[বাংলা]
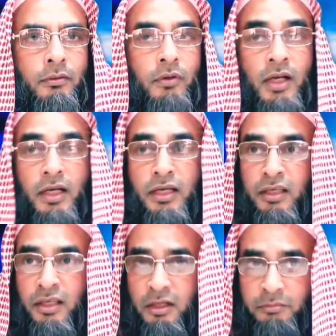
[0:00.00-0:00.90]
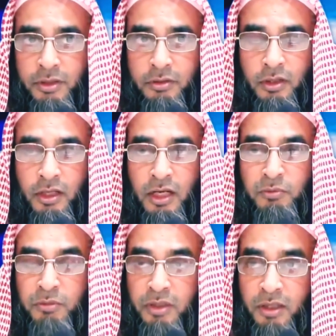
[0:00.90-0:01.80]
ওয়ালাকি ইয়াকবেজুল
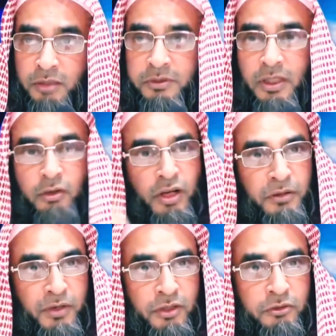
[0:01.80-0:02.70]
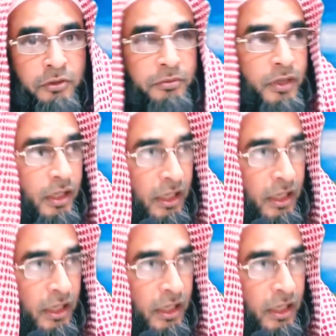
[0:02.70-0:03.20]
এলমা বেকাবদুল ওলামা তবে